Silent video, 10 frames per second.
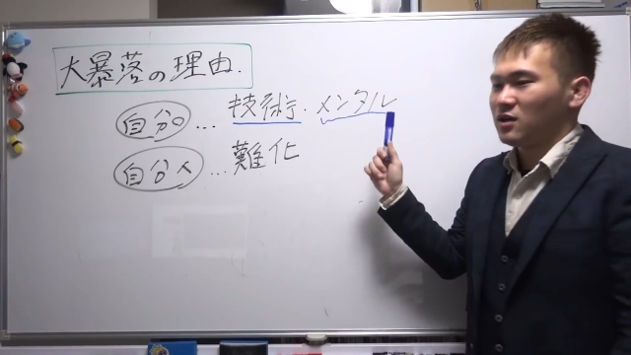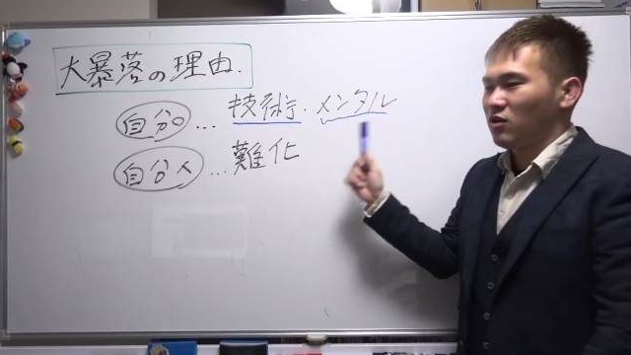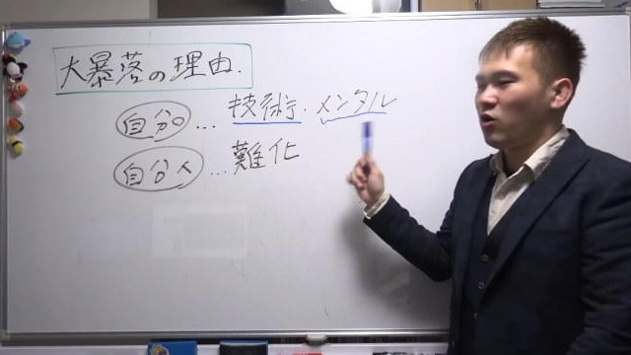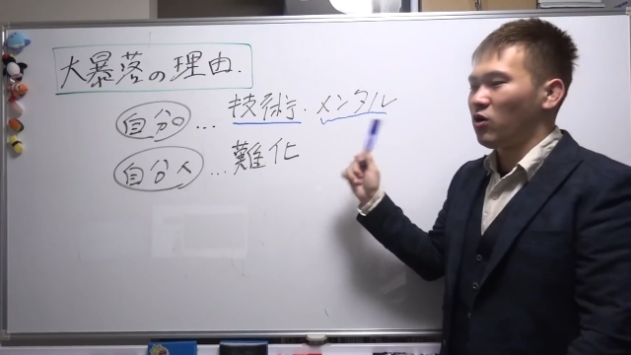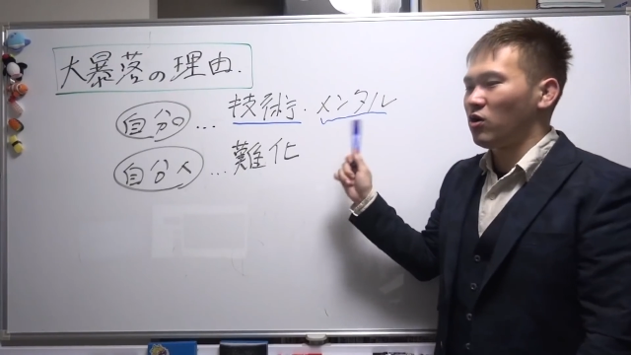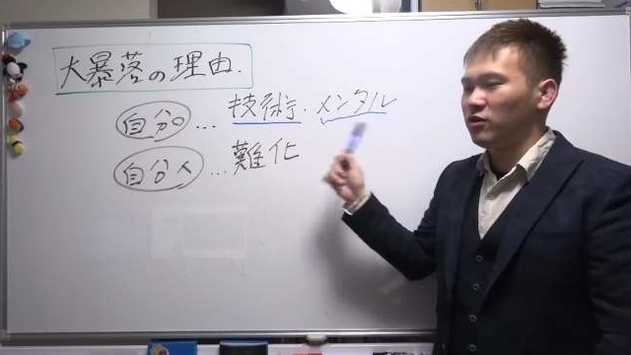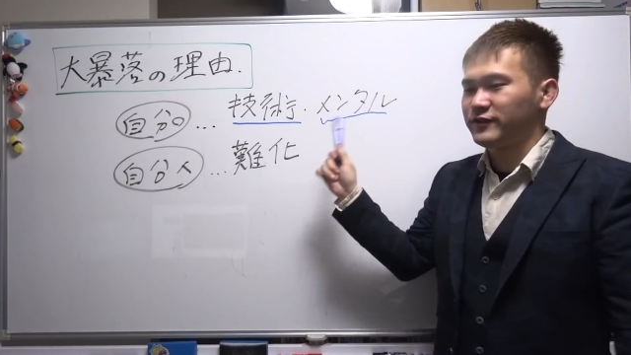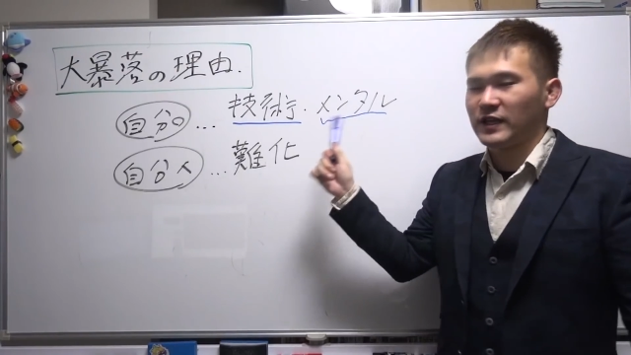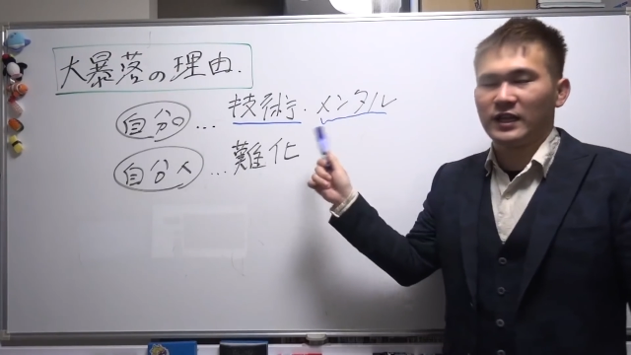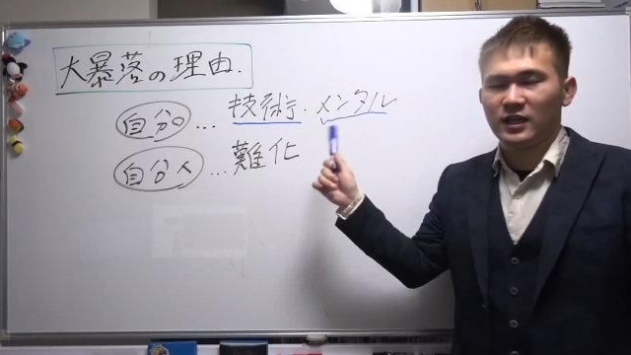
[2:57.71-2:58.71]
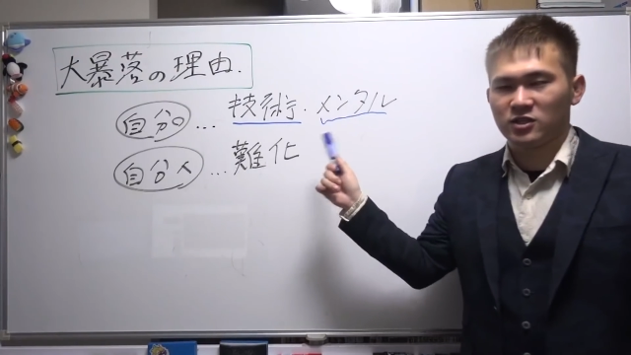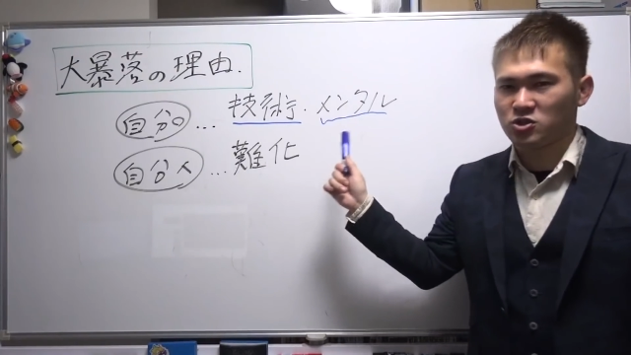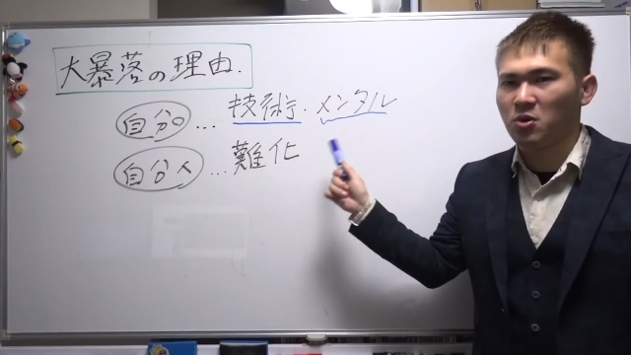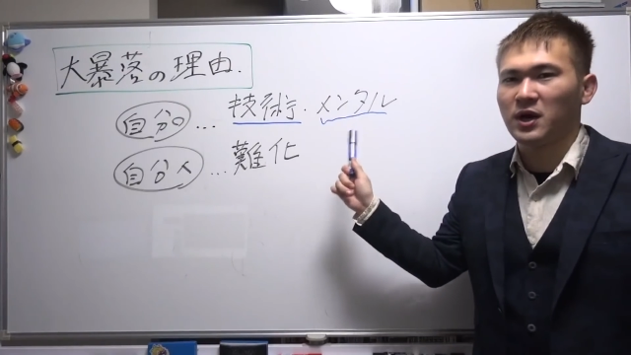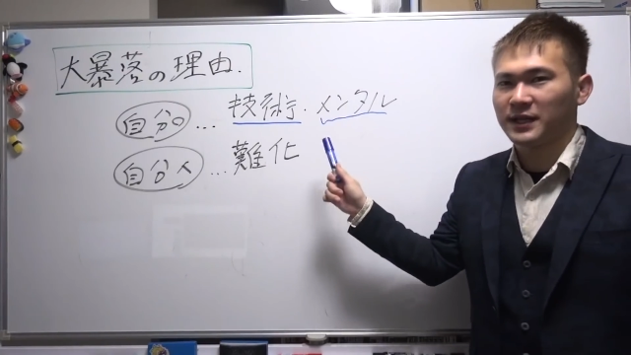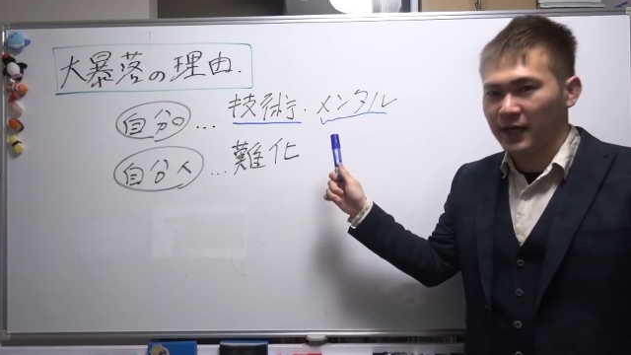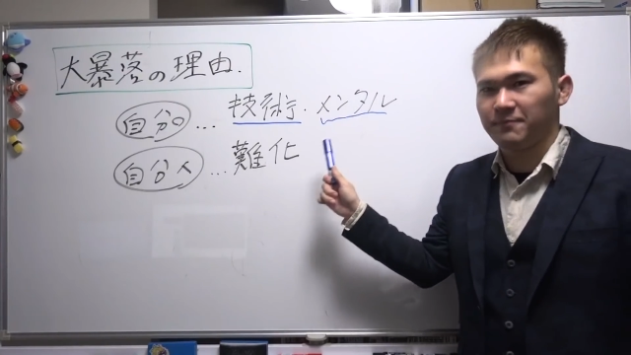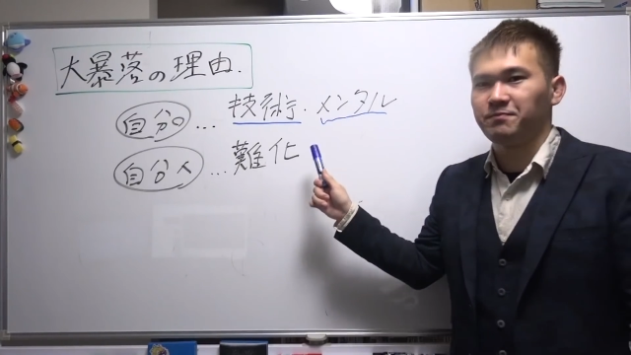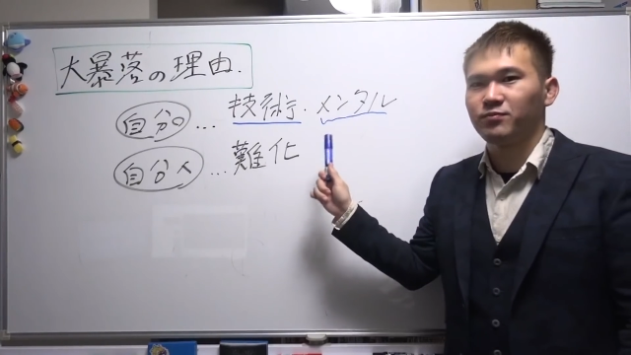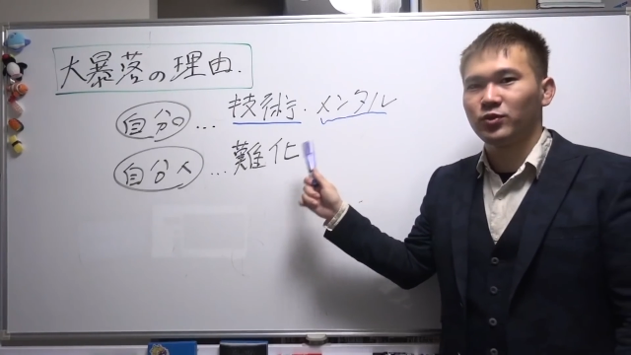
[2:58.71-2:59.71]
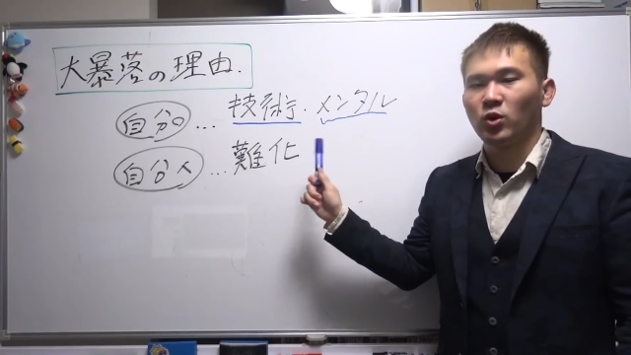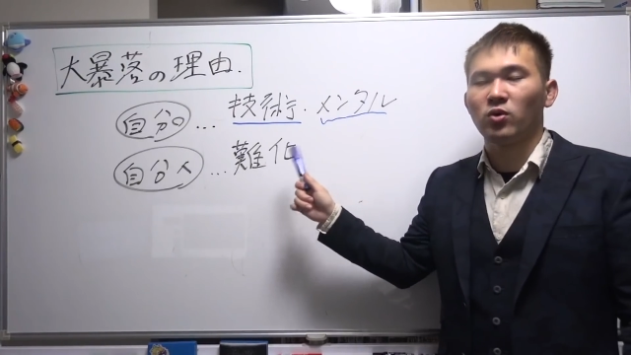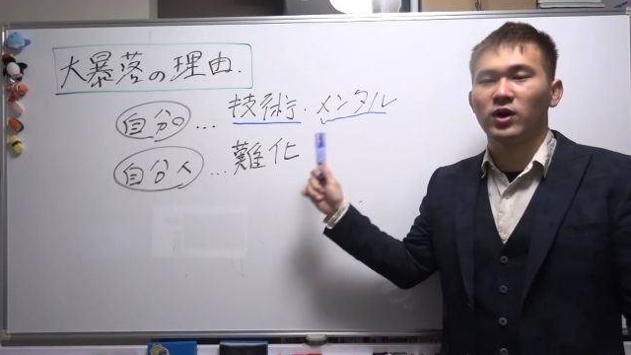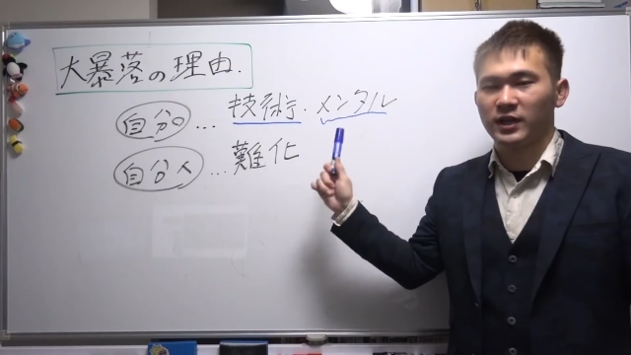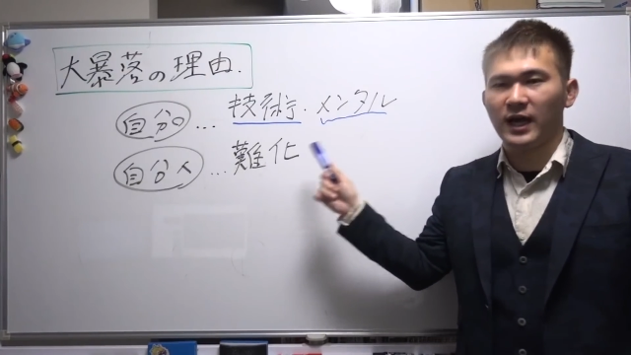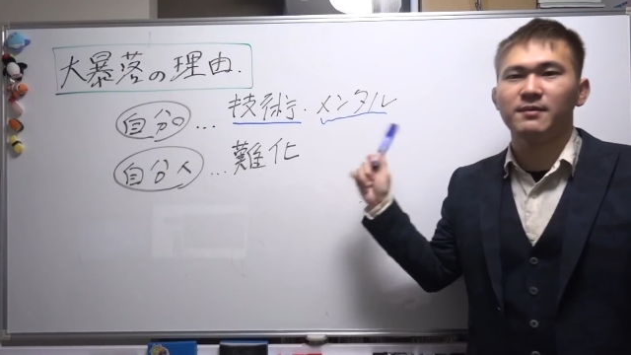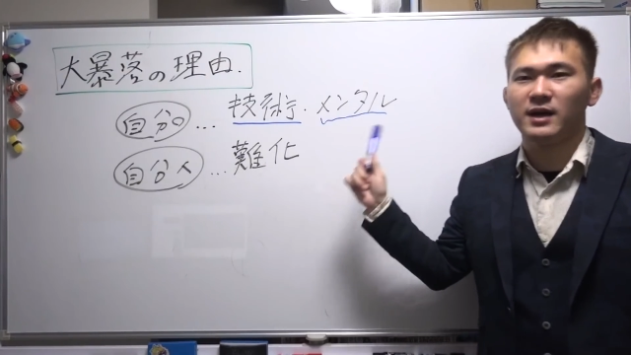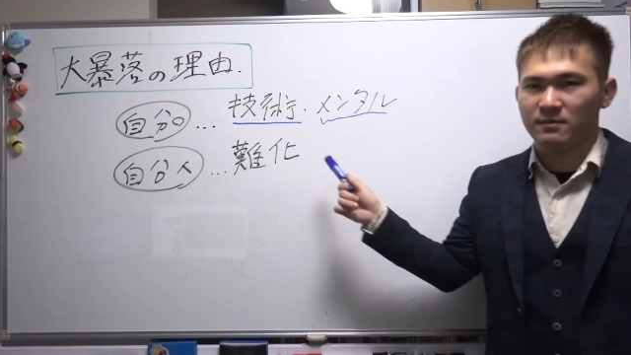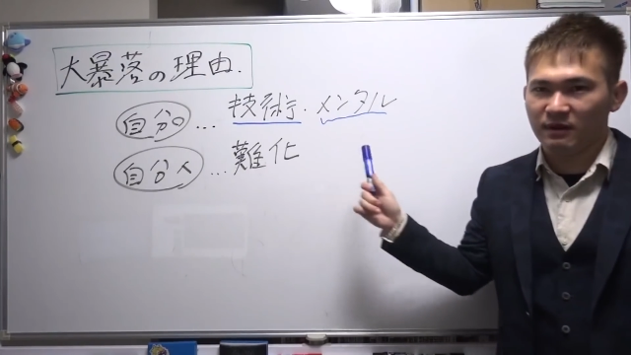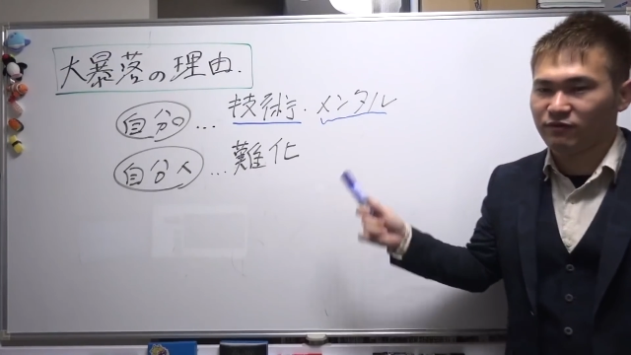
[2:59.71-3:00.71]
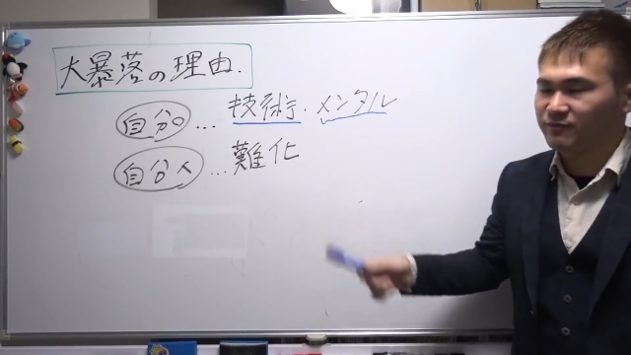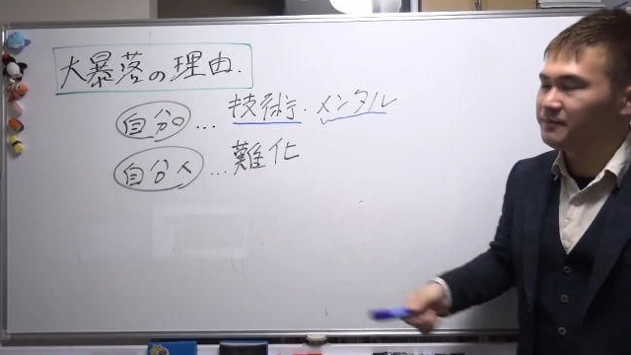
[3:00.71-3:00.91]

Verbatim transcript: 高校生だったらしょうがないところがだいぶあります。